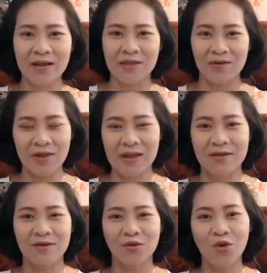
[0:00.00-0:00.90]
เสาเอก
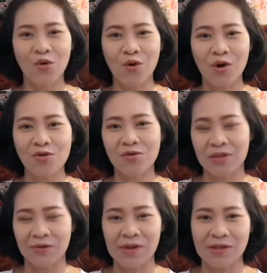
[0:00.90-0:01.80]
เสาโทก็ส่วน
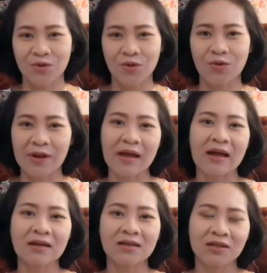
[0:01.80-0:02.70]
เสาเอกเสาโทนะคะ
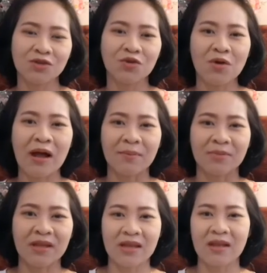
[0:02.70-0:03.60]
คือด้วยความ
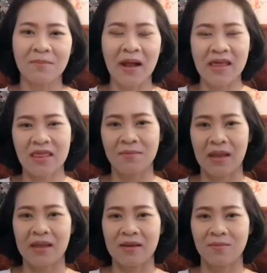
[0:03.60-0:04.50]
ที่บ้านสมั
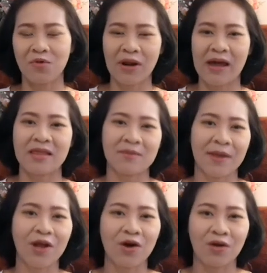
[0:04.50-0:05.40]
ยโบราณสมั
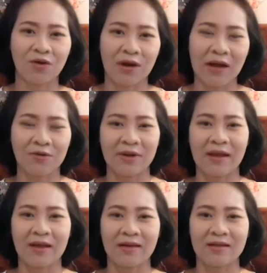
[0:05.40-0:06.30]
ยก่อนของเราเนี่
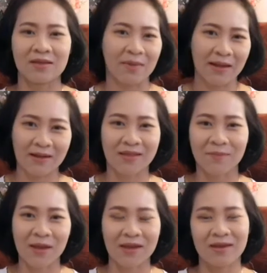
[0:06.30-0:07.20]
ยสมัยส
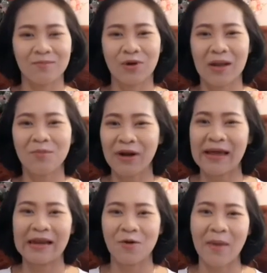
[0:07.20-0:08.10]
มัยโบราณโบรา
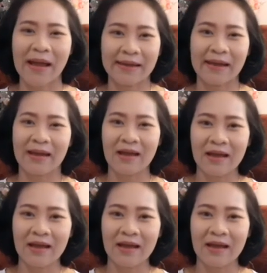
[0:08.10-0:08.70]
ณเรามาเนี่ย